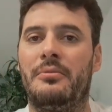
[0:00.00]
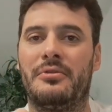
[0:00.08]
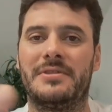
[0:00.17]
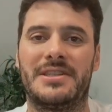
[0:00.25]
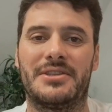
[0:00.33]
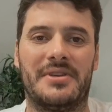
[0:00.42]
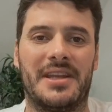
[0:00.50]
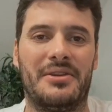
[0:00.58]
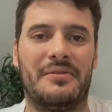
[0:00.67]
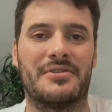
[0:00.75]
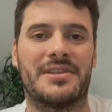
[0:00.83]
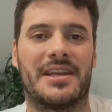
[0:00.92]
pour discuter
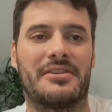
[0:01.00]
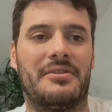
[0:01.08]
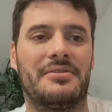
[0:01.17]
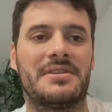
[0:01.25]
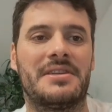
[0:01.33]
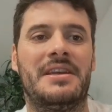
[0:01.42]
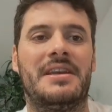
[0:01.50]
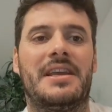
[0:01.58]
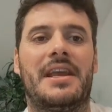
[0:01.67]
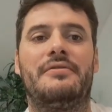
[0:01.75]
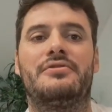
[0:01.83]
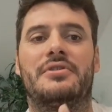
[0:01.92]
de vos attentes
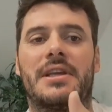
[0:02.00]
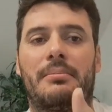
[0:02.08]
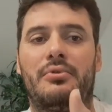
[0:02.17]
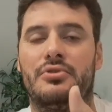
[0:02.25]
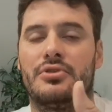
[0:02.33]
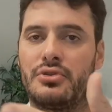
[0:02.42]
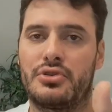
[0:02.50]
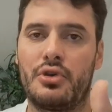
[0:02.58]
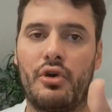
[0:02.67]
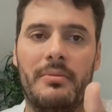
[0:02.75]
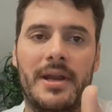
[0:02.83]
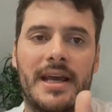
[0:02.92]
et vous en dire plus
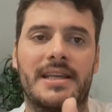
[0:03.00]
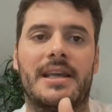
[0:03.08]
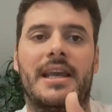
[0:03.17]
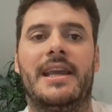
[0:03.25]
sur HomeLac